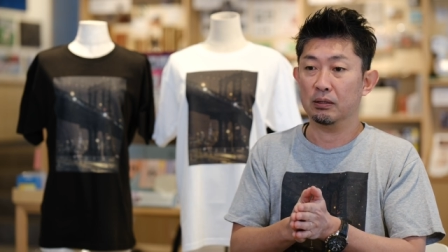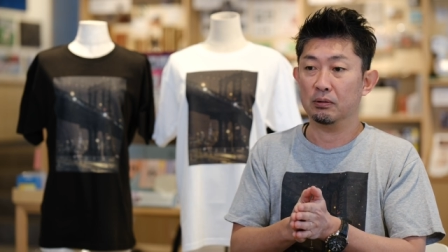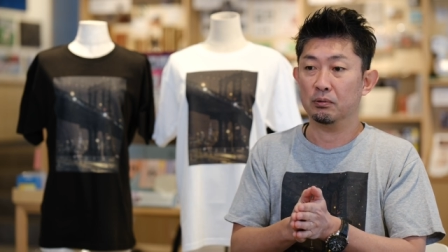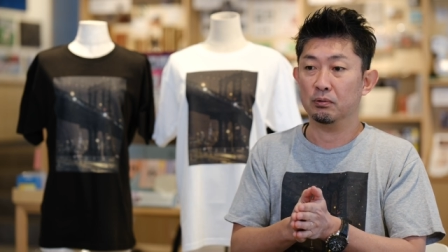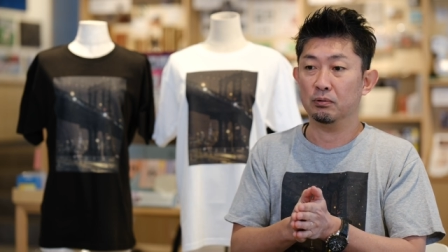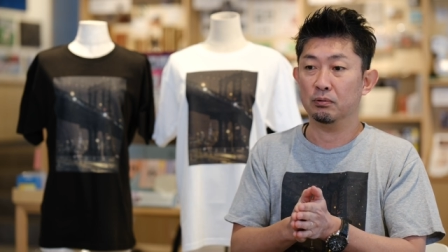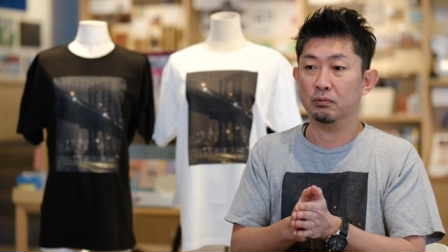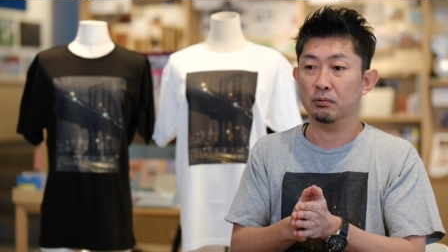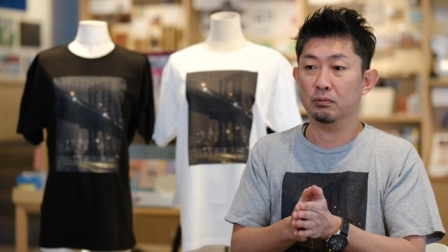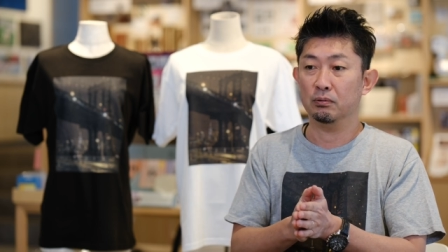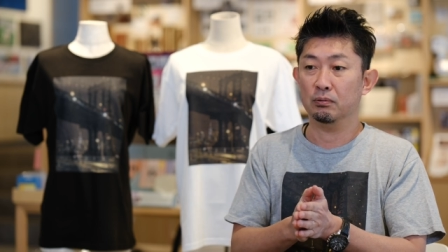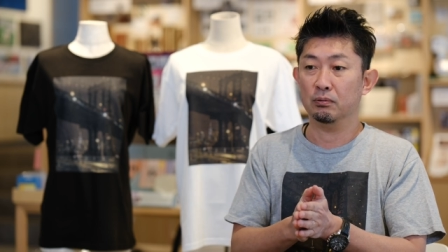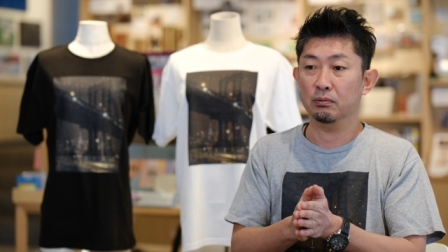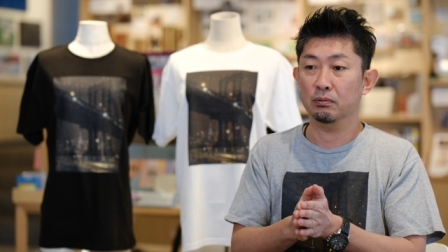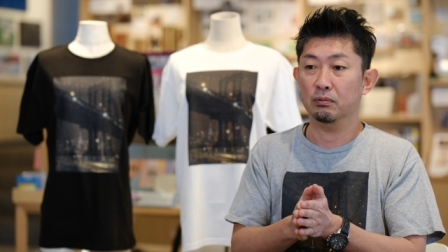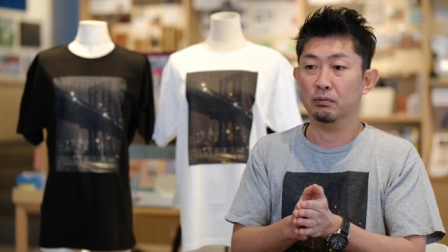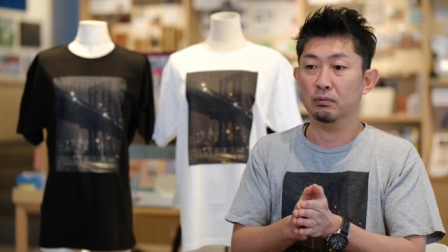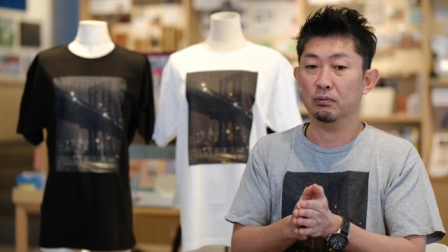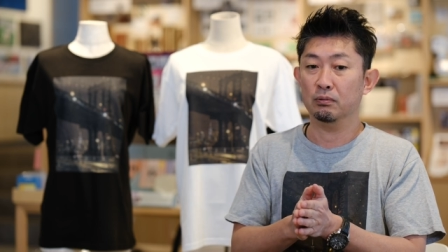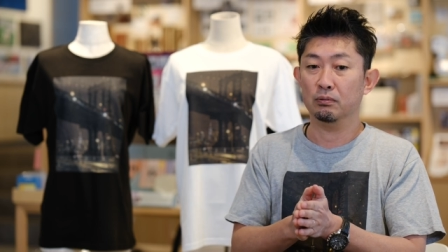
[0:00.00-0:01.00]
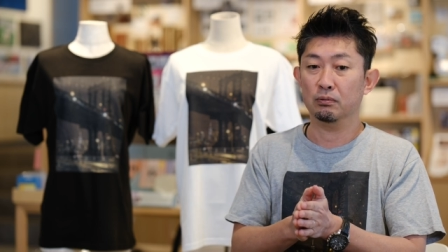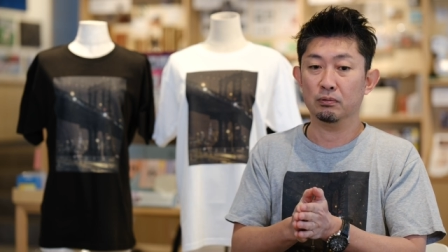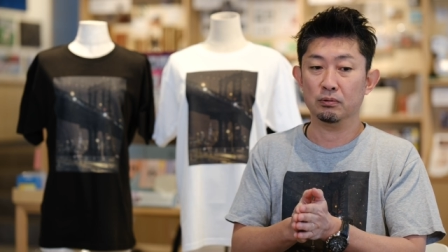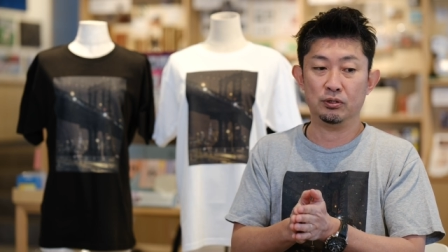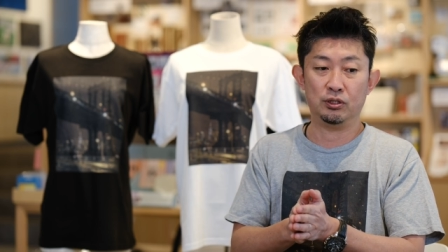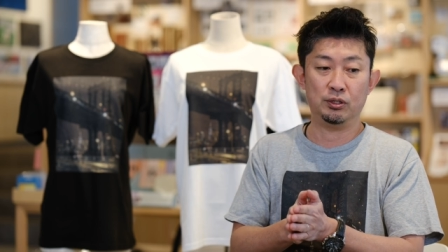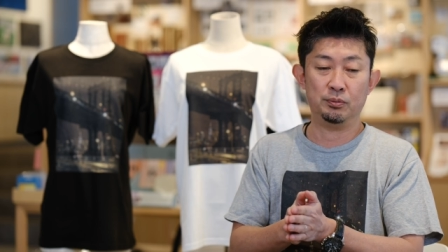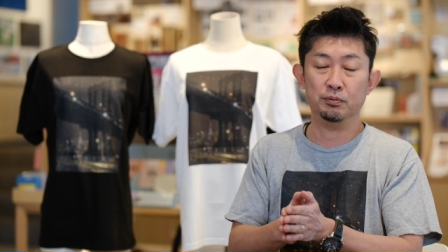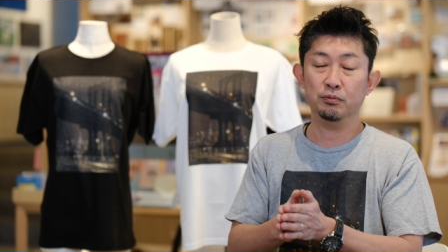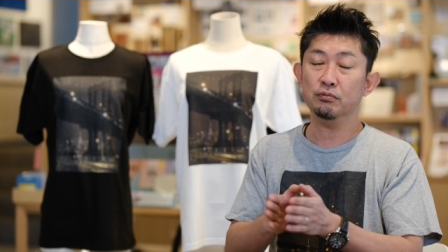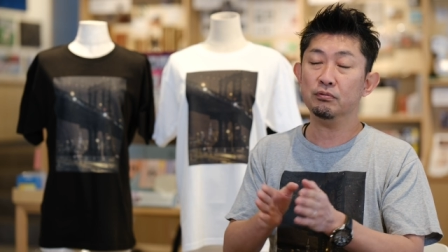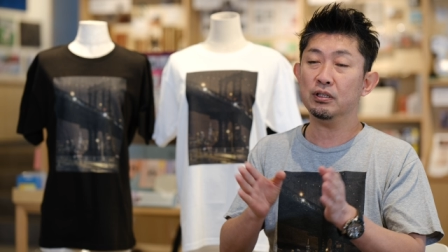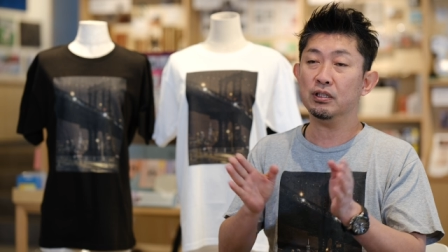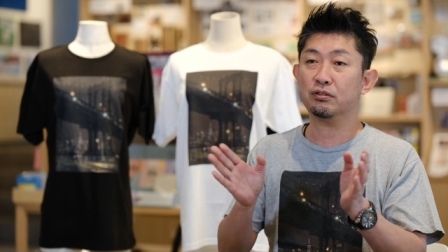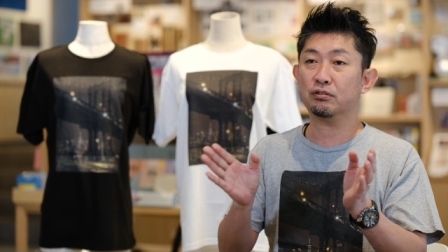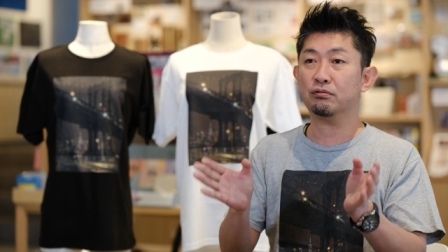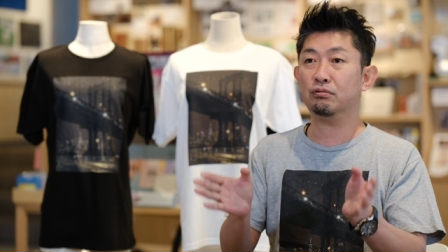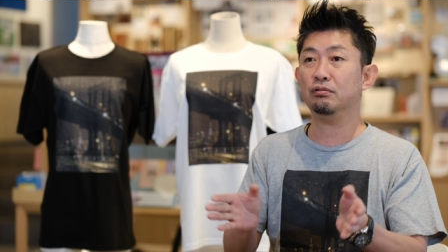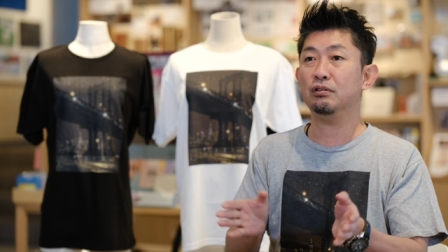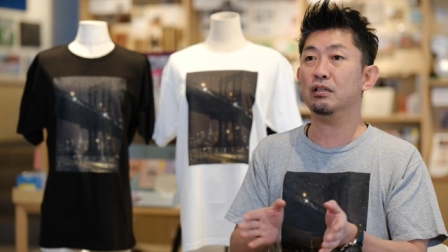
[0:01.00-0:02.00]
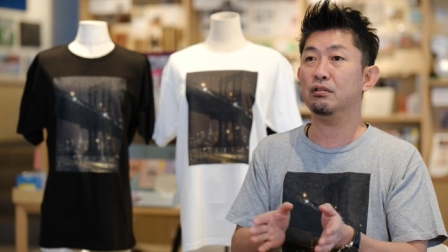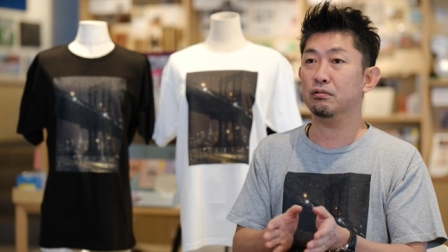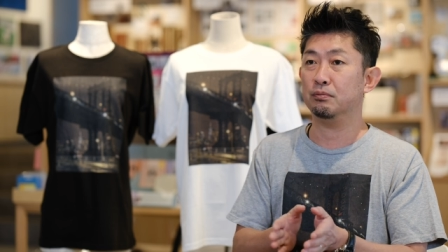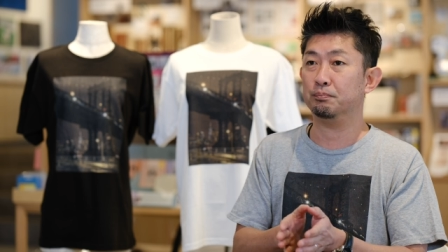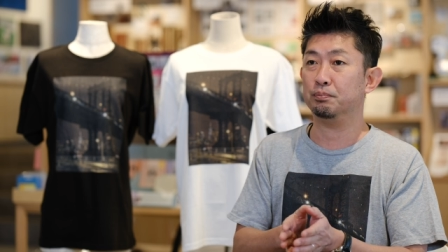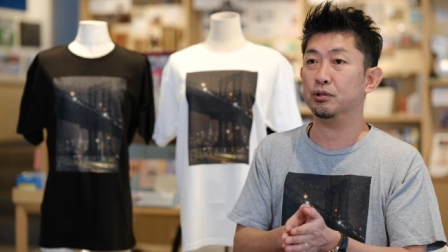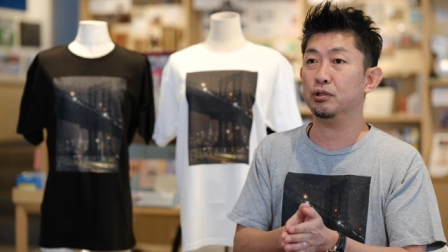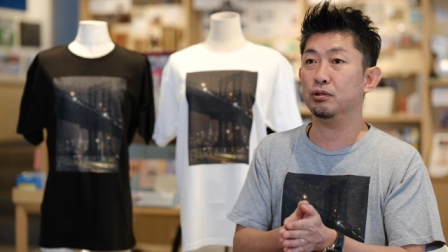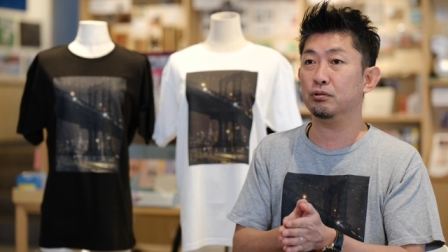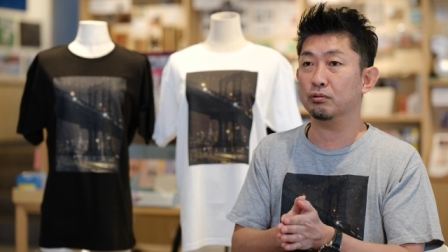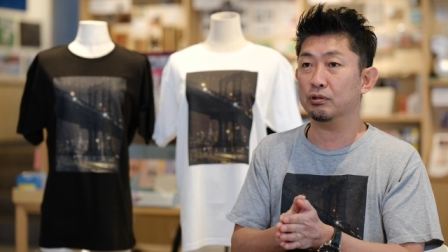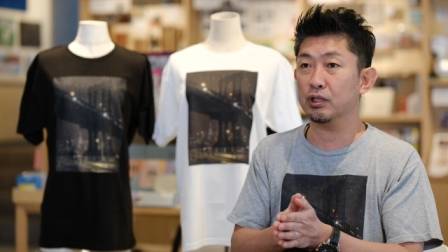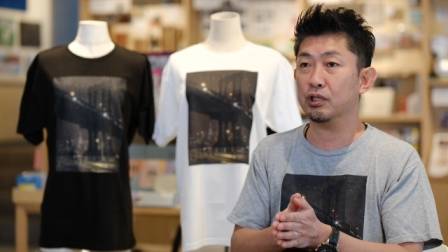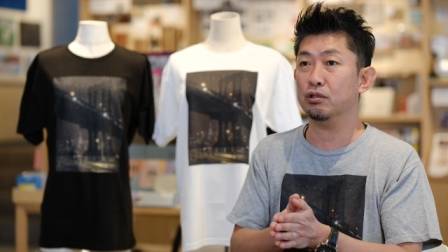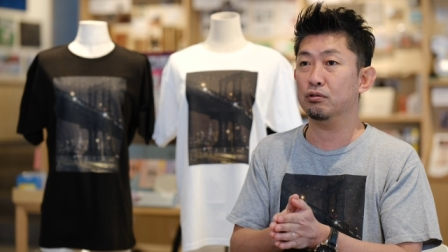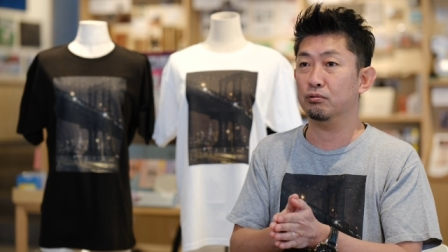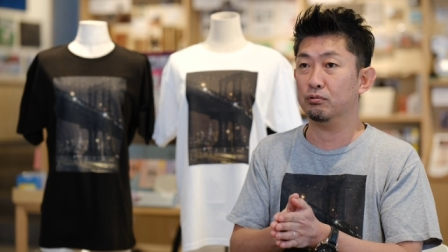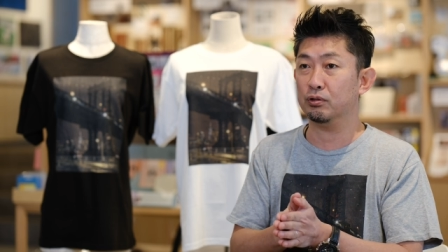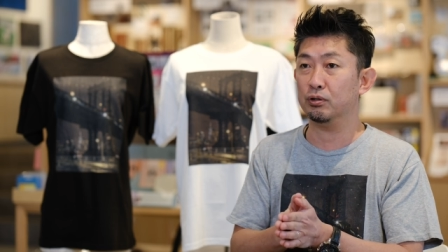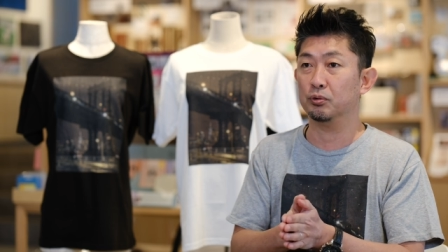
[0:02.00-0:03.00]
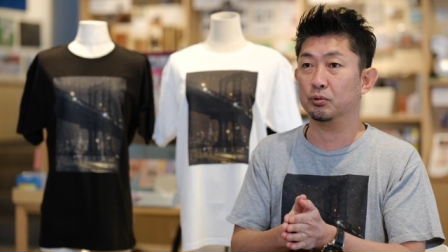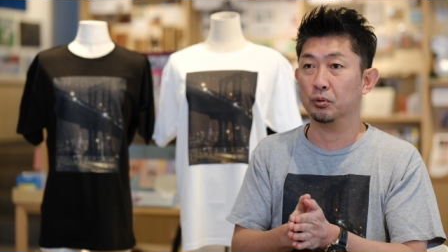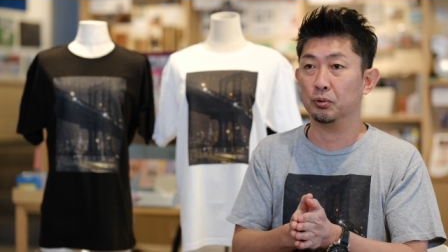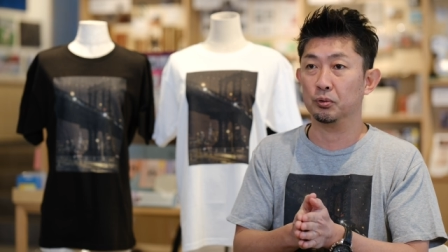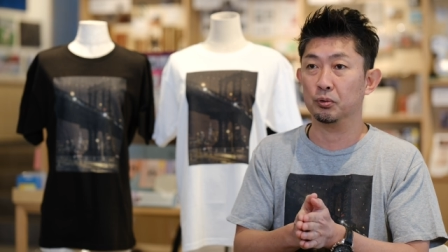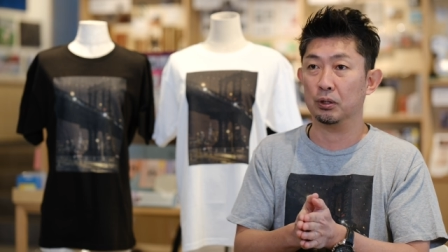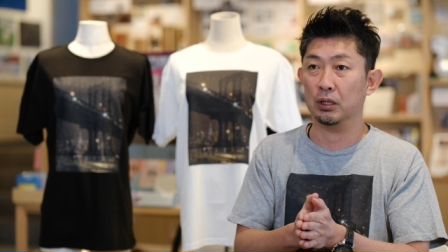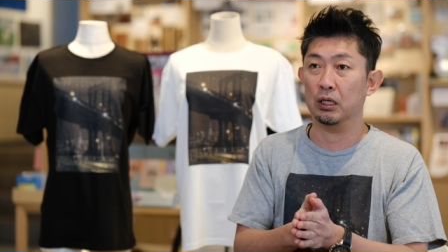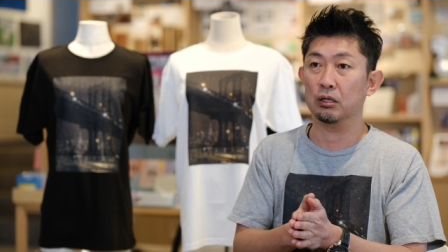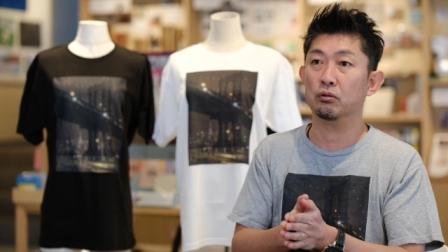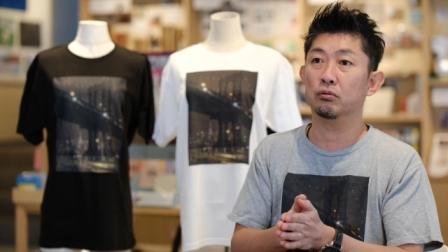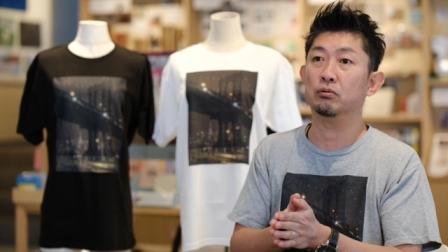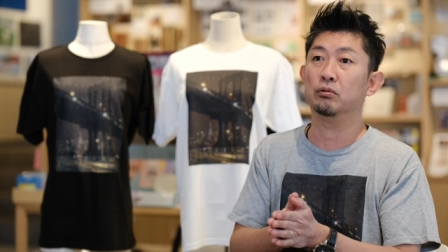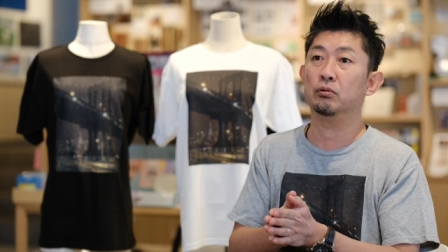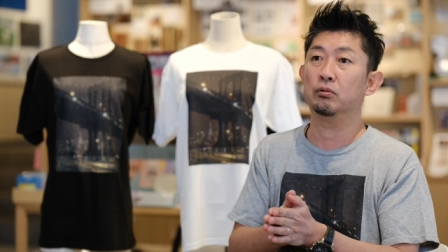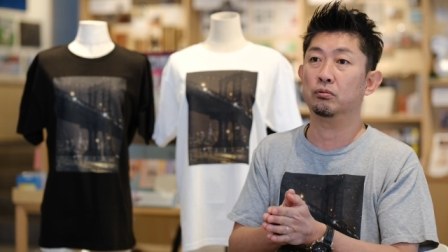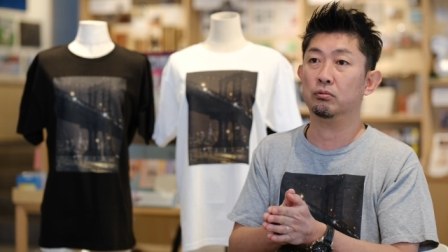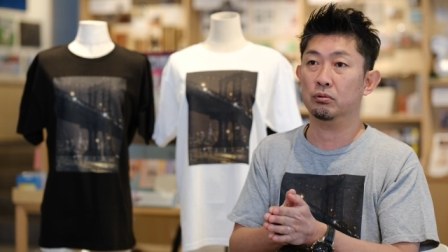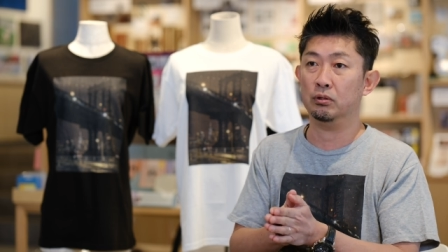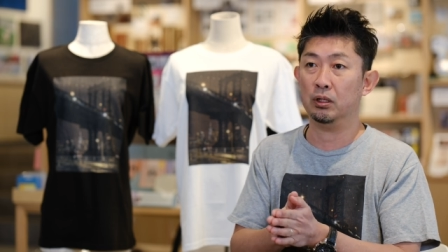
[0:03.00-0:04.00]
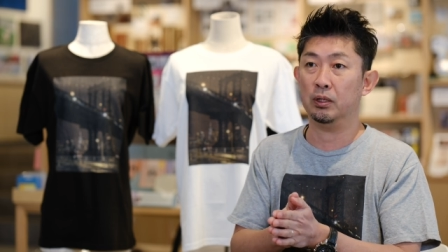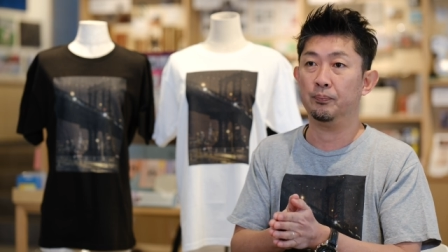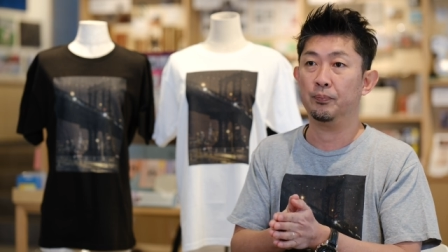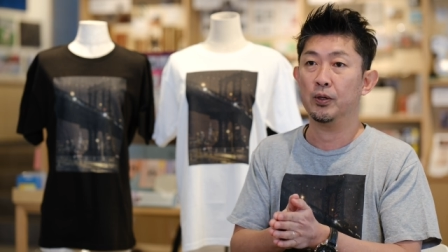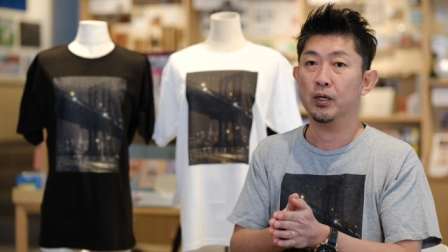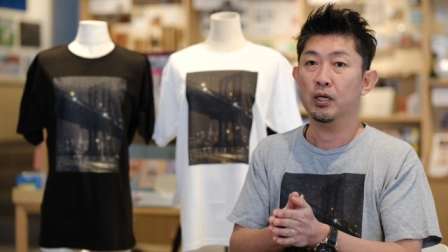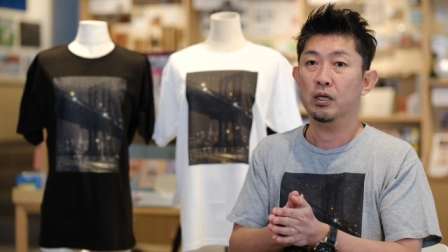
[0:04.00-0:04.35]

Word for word: あの自分で作れるプリントできるっていうトートがあるっていうことで